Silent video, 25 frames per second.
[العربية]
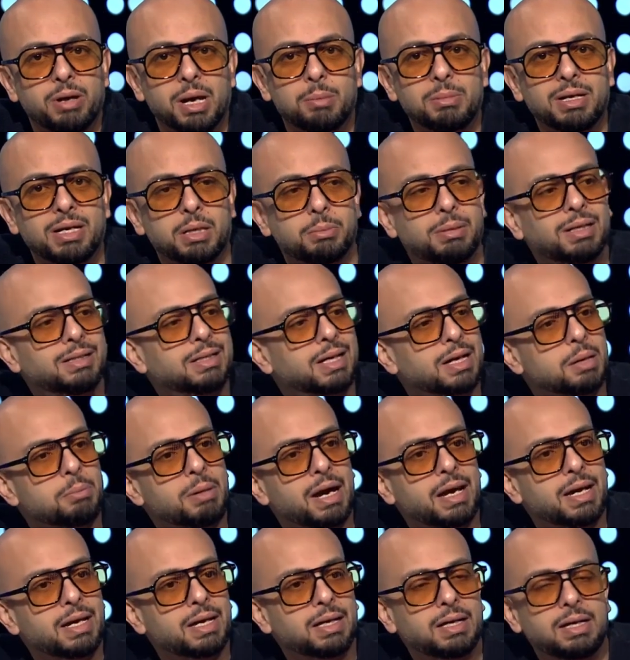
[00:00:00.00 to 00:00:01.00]
بيعمل اباده
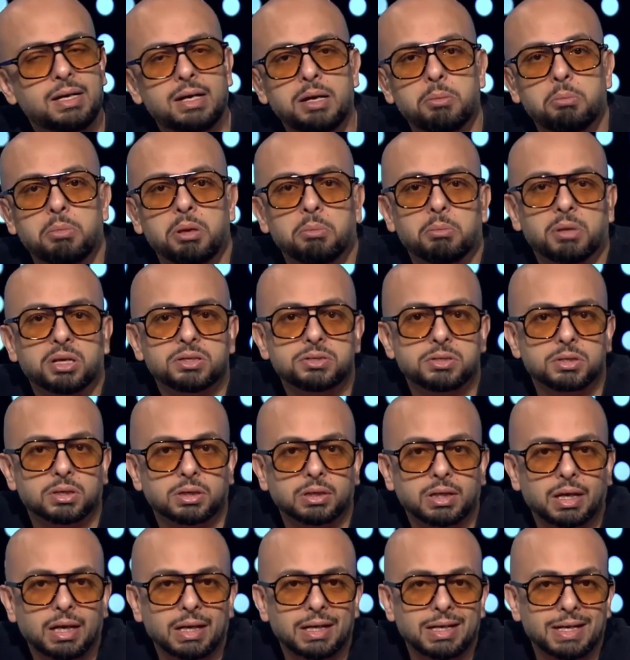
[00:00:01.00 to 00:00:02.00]
جماعيه
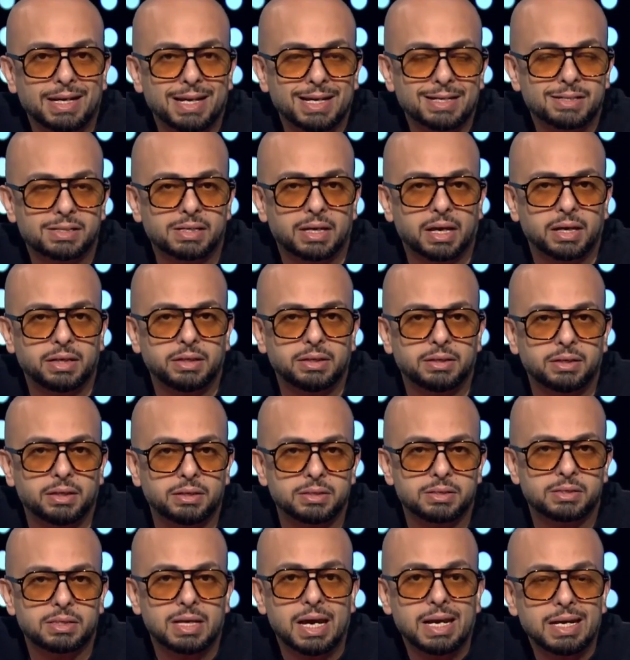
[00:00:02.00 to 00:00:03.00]
بالمنظر ده لناس يعني
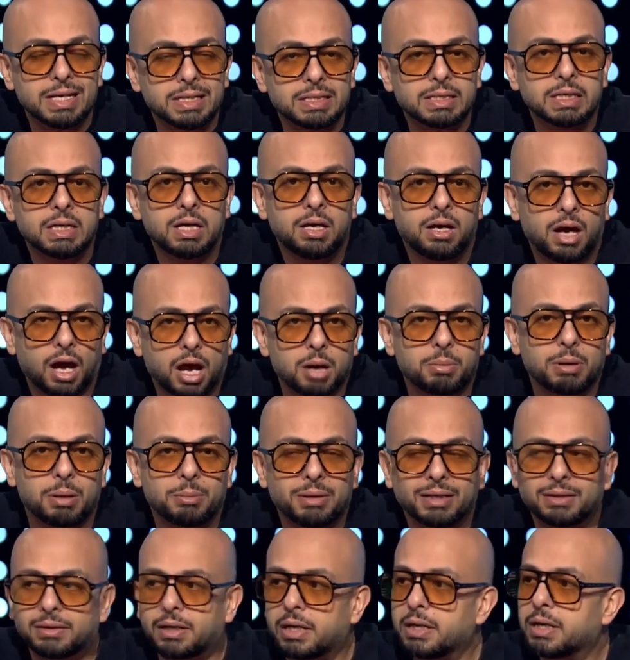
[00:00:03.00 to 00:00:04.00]
ستالين الحرب
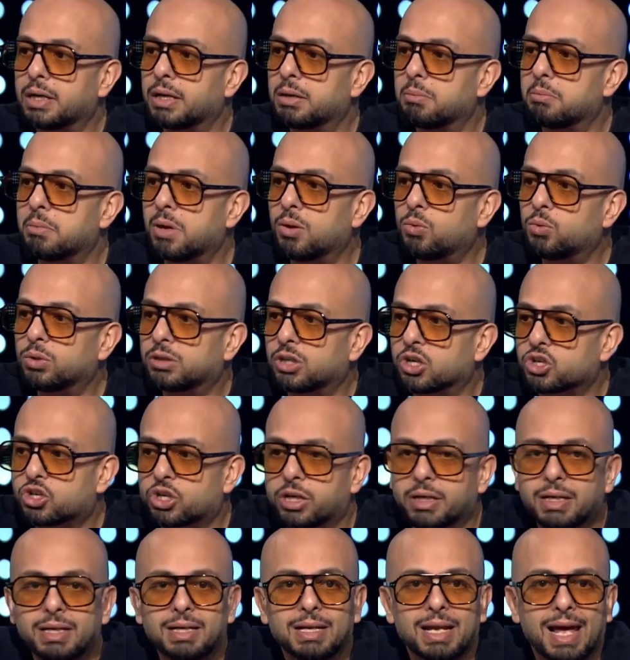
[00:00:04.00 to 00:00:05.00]
العالميه الثانيه موت
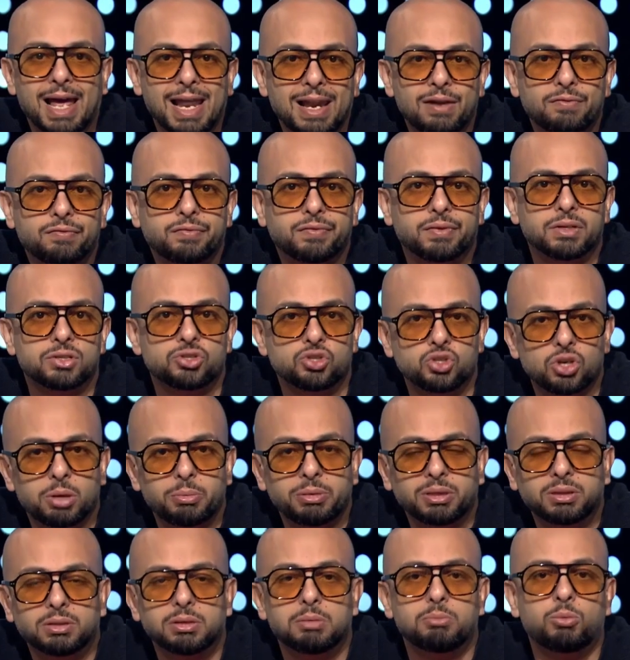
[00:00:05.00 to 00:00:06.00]
20 الف
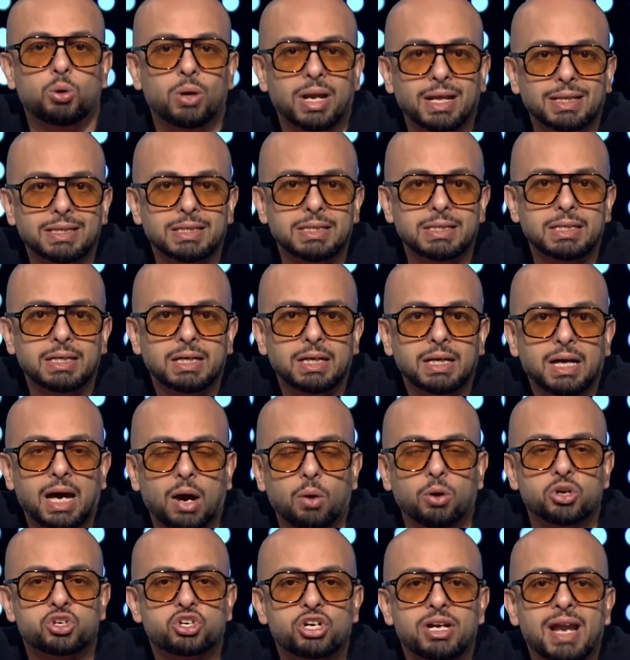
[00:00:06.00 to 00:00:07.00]
ضابط بولندي
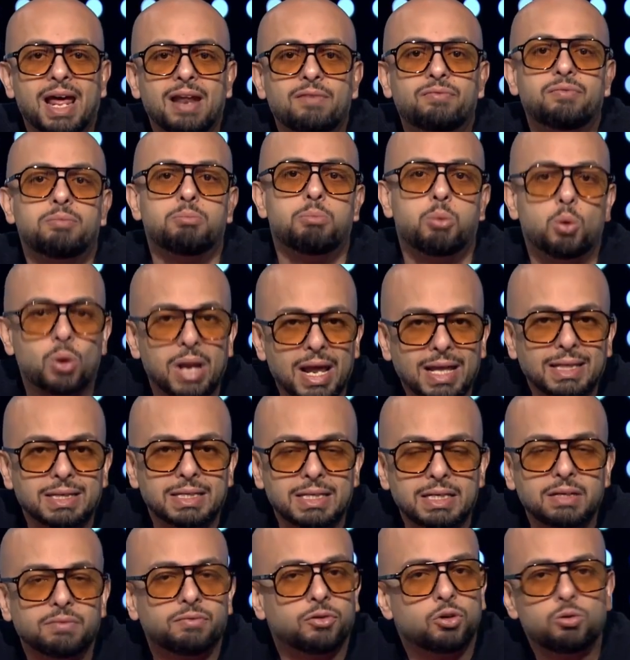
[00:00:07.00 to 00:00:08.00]
او 20 الف
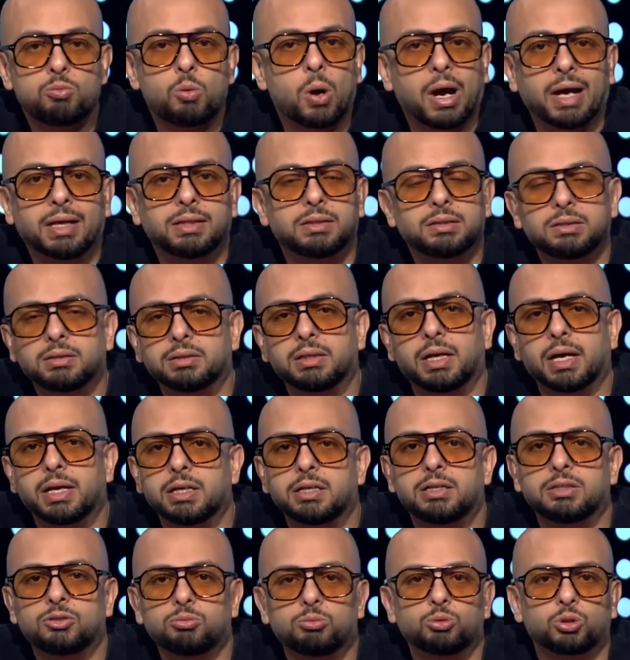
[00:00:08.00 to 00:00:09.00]
بولندي في يوم واحد
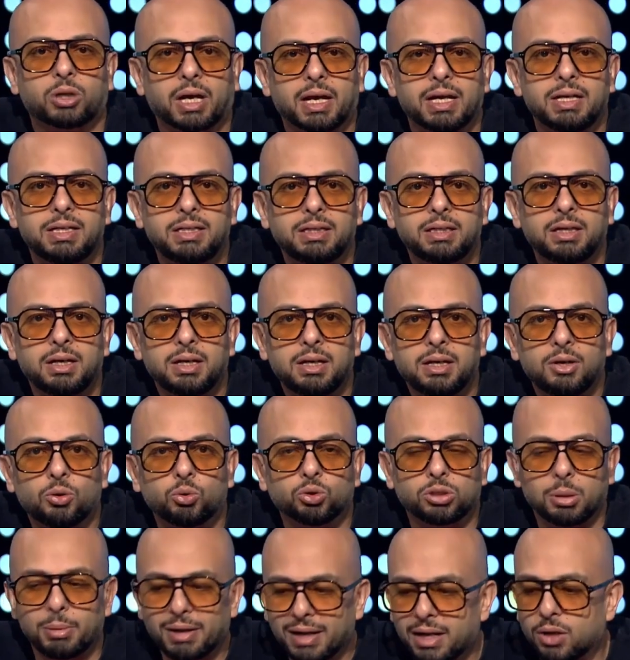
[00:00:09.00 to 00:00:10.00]
يعني انتم متخيلين
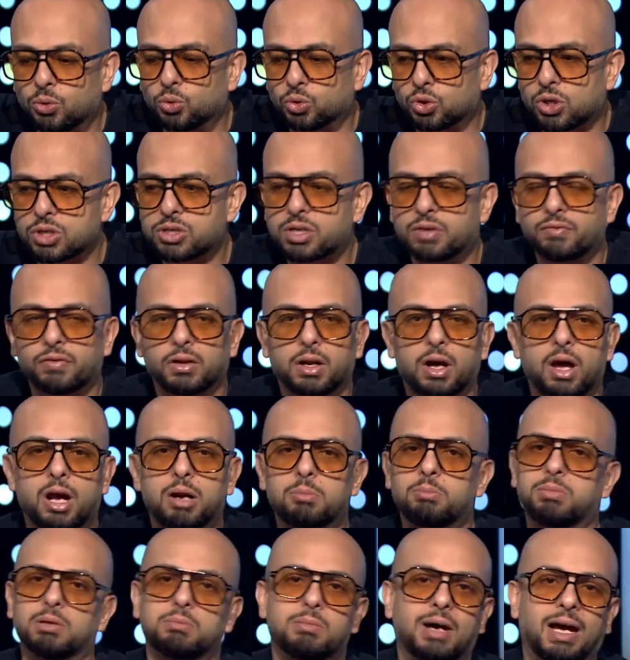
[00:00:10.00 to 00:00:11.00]
وطبعا لانه انتصر في
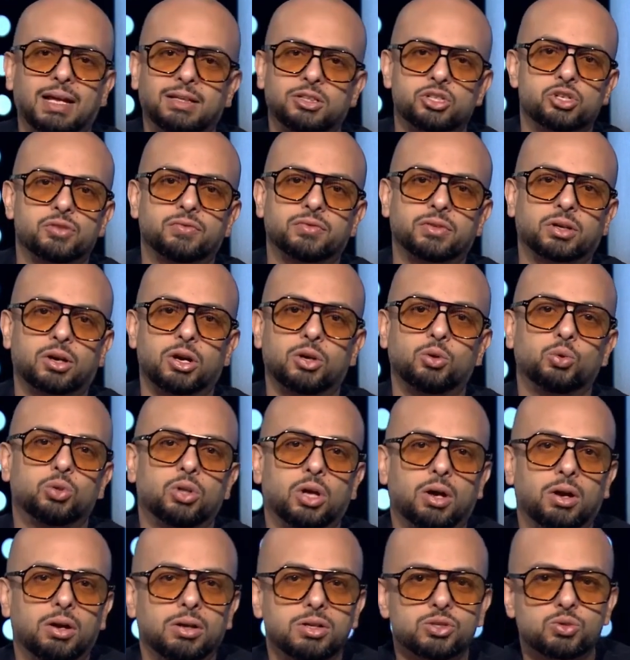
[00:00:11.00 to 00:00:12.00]
الحرب ما حدش افتكر له
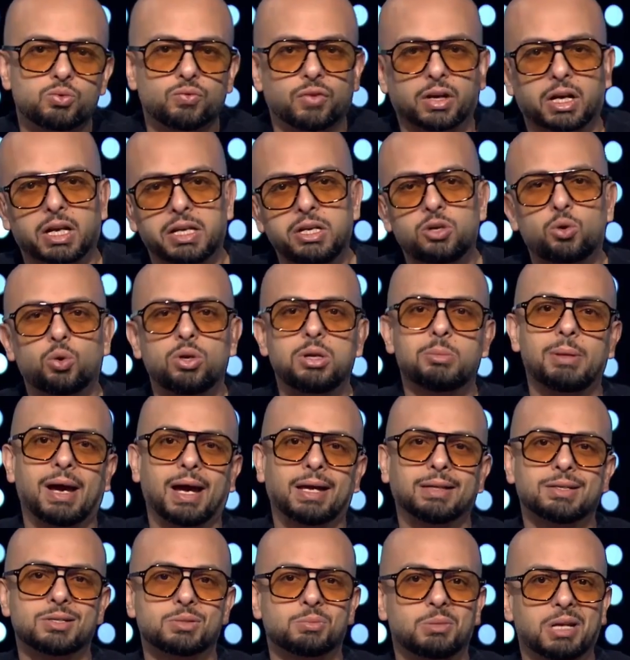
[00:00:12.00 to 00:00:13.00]
ده خالص وفاكرين كل ما
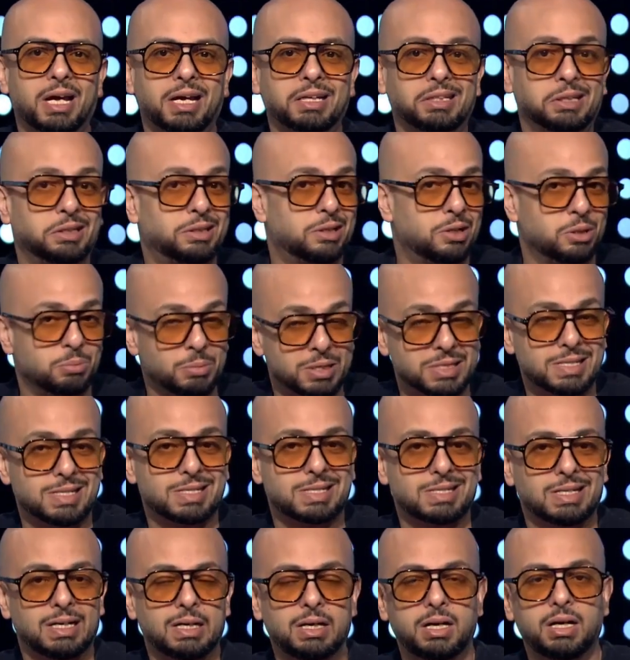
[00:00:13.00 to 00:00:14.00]
حدث من ناحيه هتلر
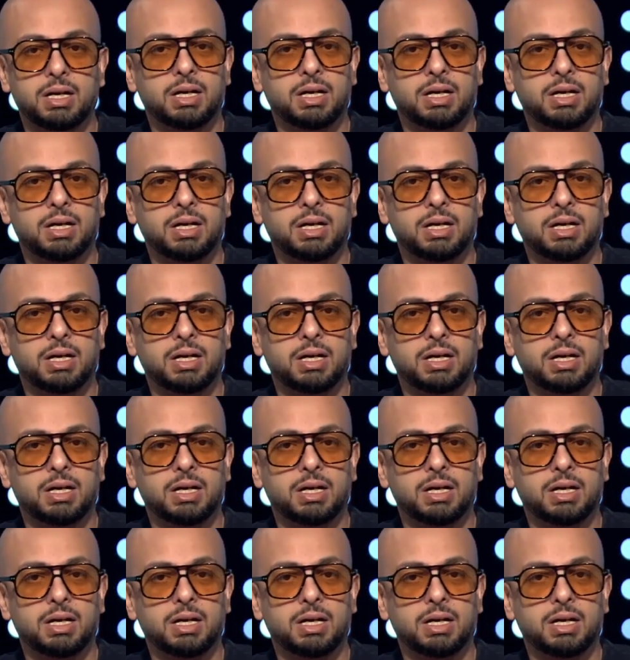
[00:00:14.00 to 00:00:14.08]
بس